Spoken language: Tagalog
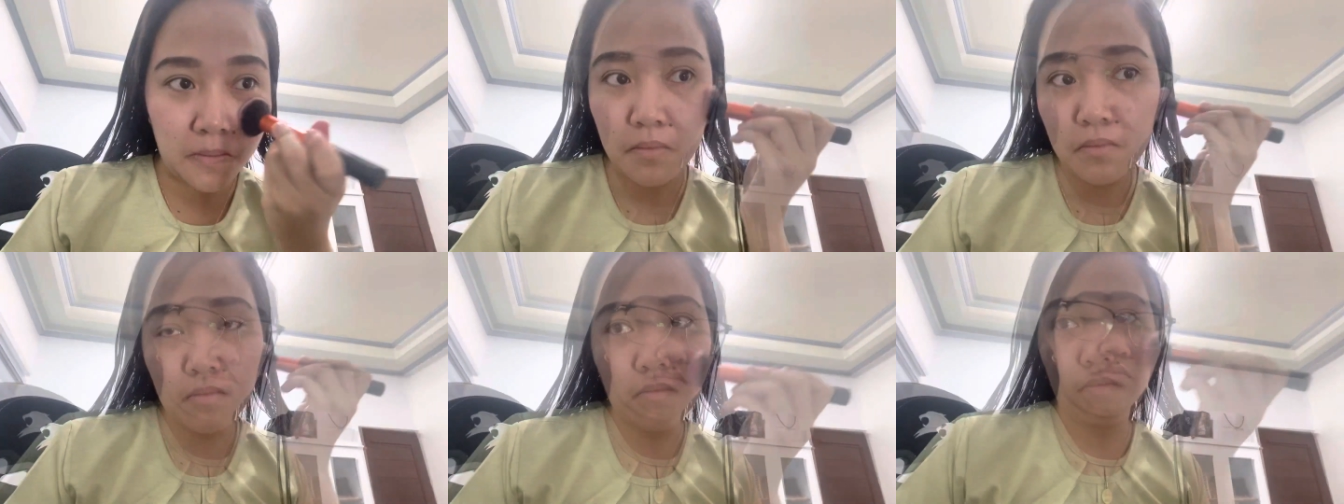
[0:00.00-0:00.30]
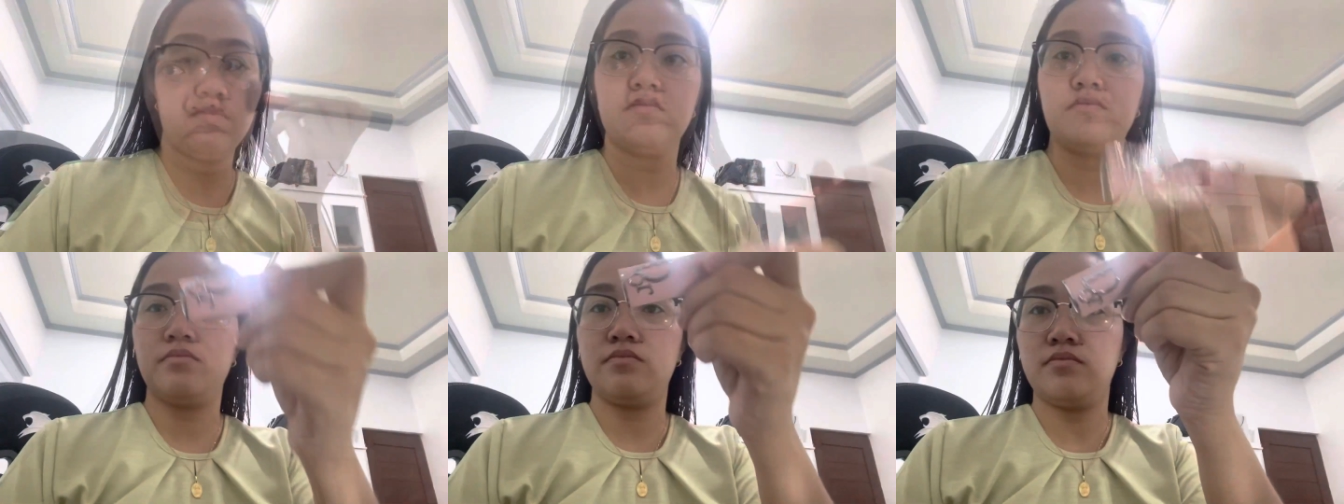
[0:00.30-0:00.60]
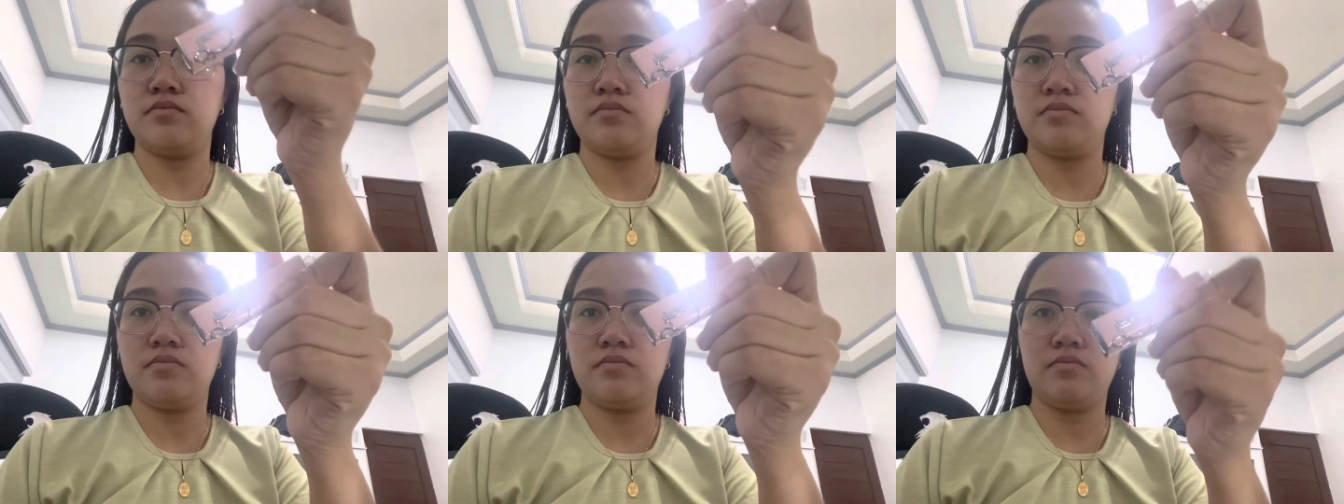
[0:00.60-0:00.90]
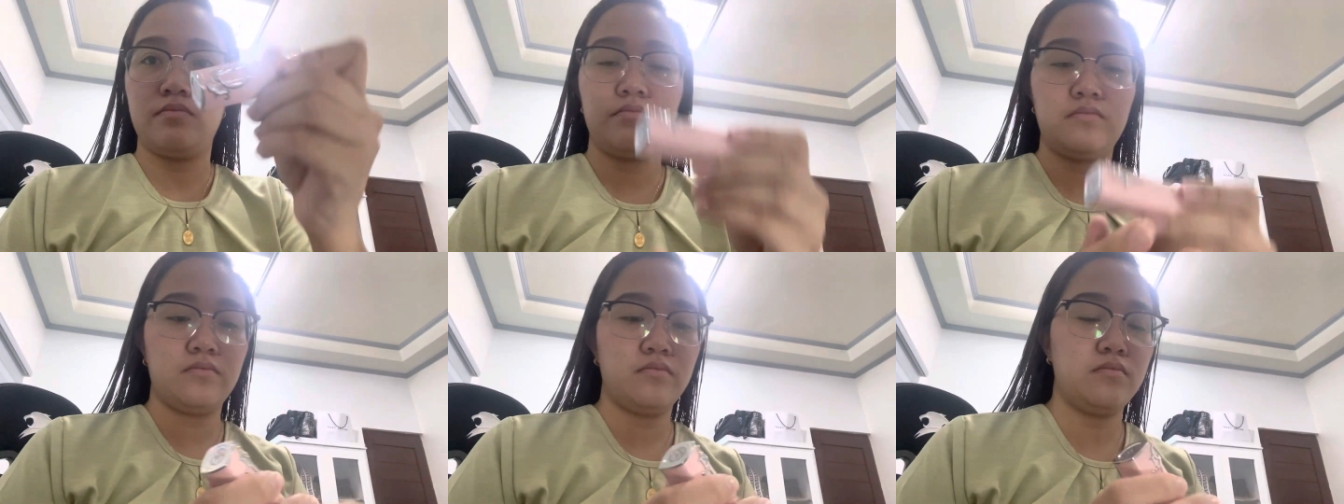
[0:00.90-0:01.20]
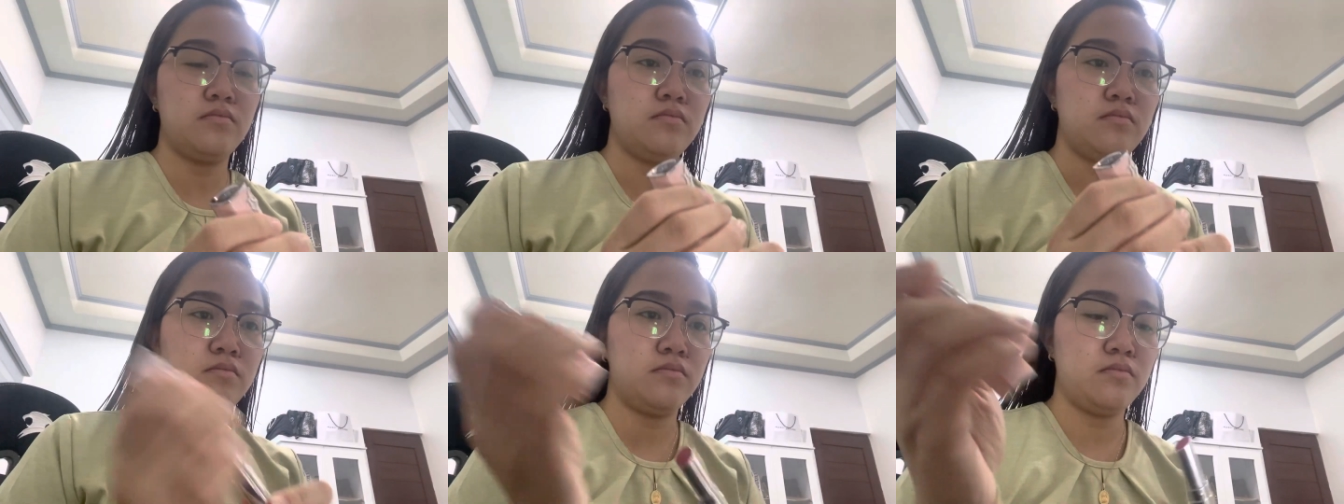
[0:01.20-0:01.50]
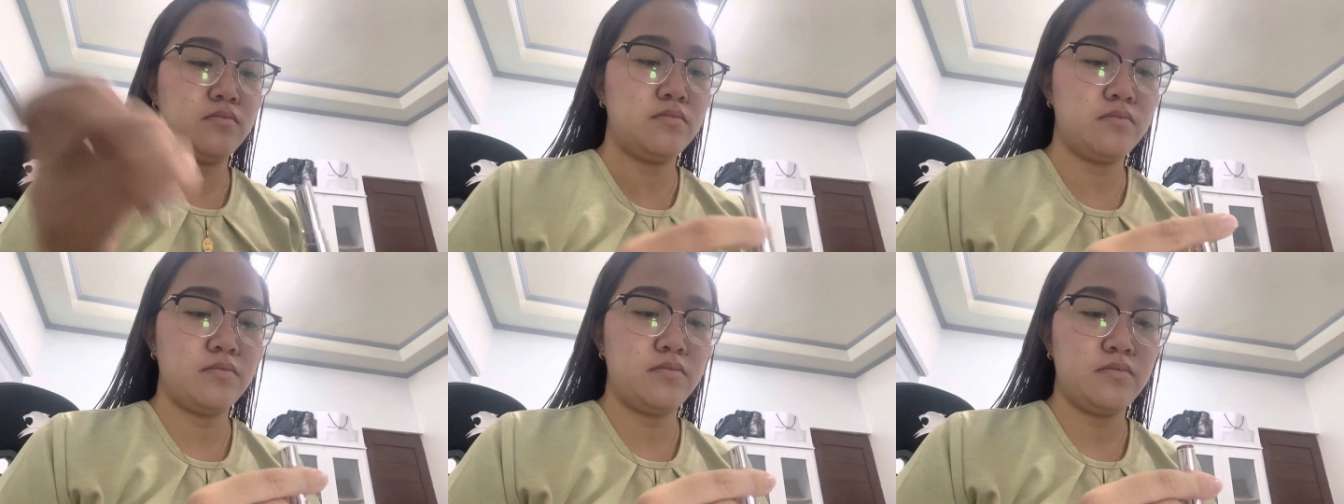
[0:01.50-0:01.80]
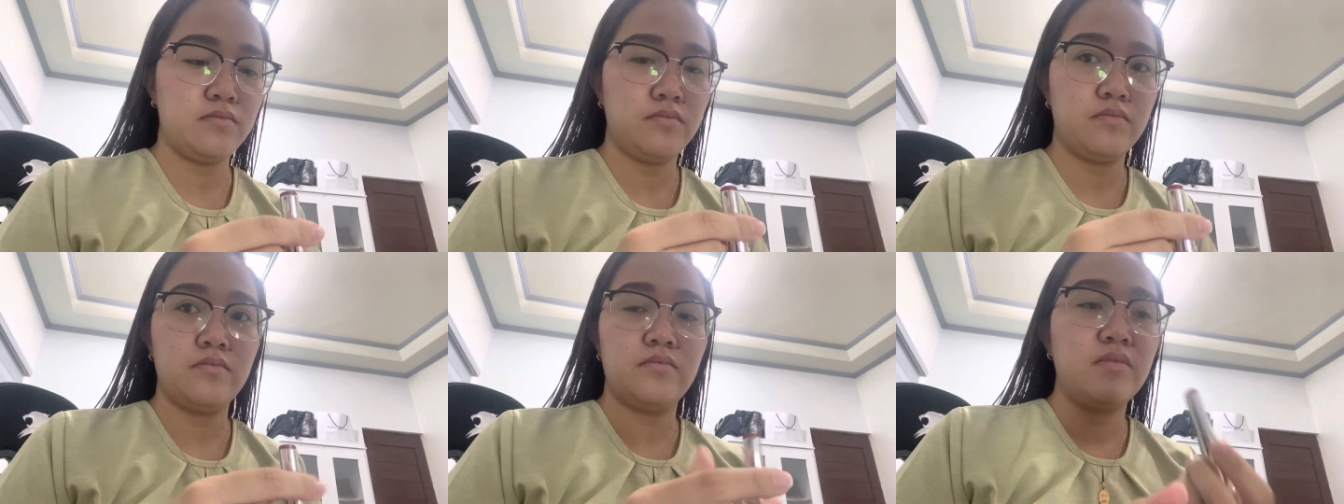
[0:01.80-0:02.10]
Naman, maglalagay ako ng
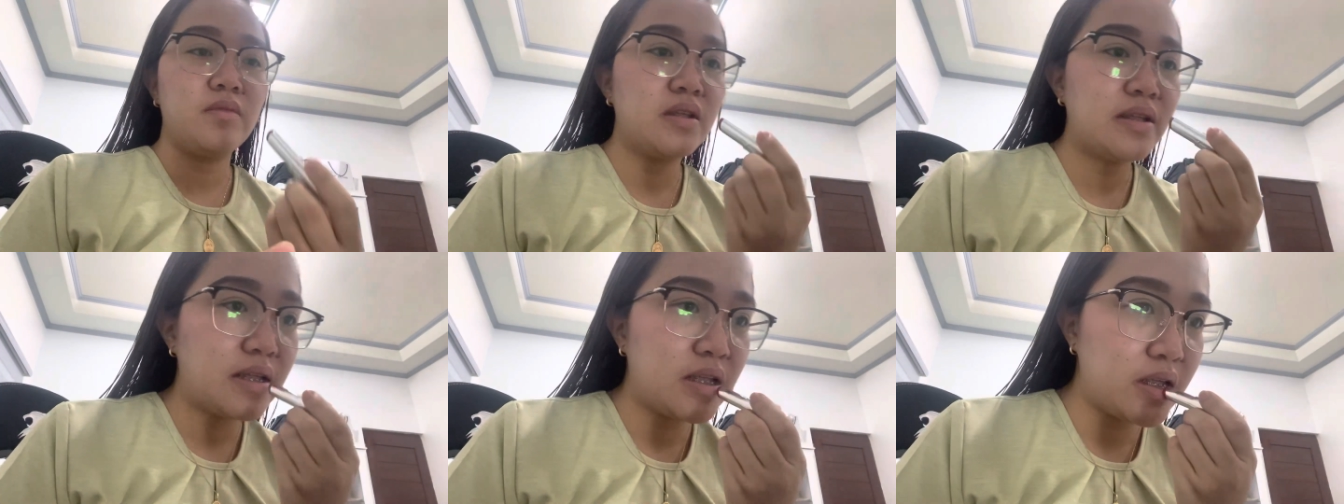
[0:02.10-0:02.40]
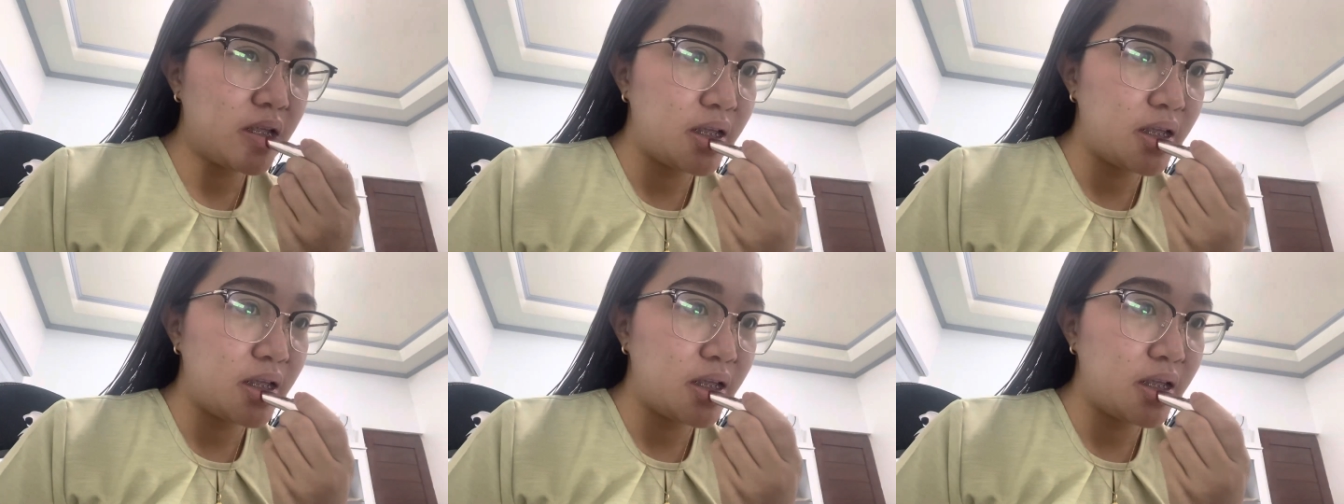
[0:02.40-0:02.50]
lipstick gamit